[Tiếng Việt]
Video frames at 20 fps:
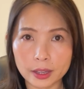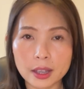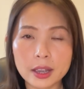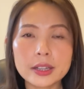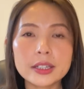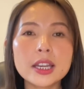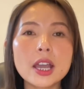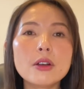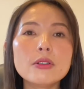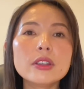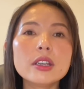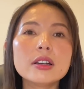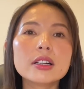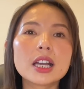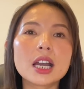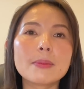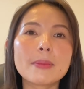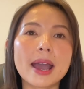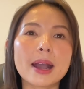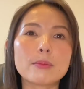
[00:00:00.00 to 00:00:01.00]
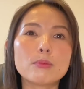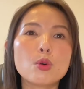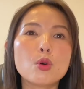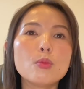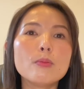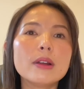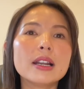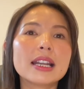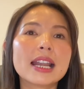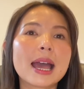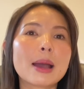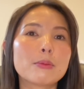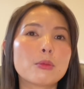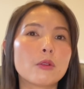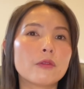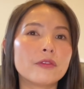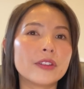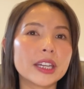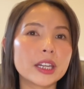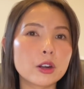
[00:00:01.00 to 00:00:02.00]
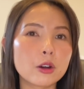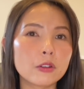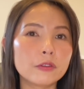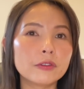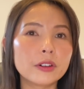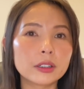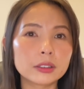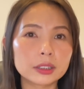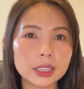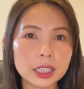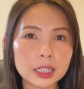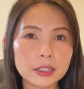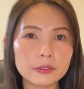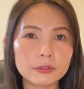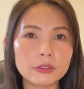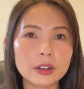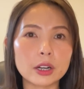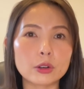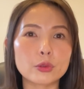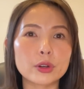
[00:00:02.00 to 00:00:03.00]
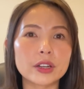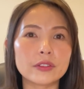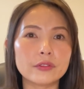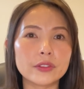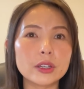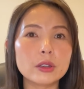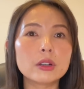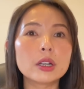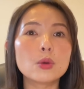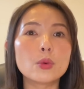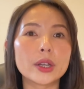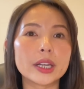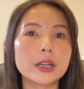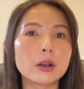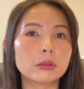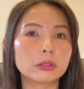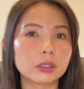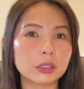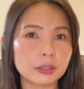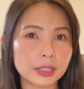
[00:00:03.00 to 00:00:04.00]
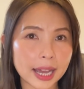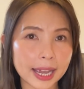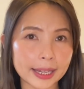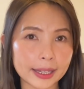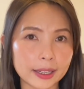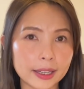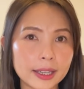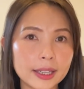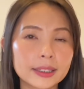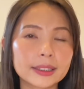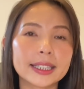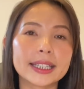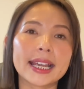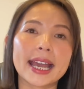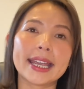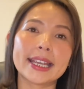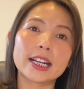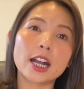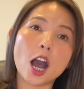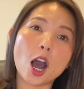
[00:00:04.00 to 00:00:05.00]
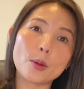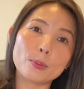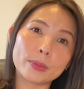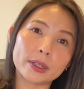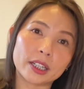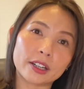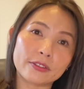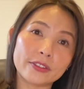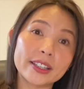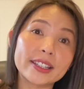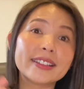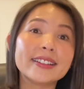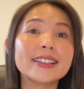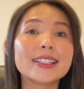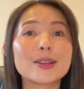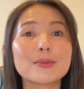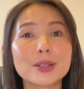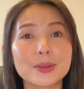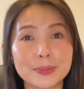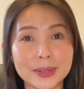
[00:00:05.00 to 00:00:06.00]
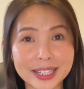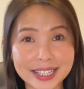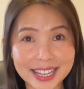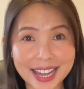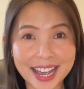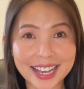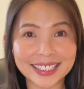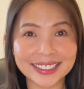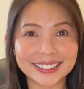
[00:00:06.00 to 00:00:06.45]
Nếu như các bạn muốn mình làm một video phân tích và review cái quỹ đầu tư này thì hãy comment ở phía dưới cho mình biết nha.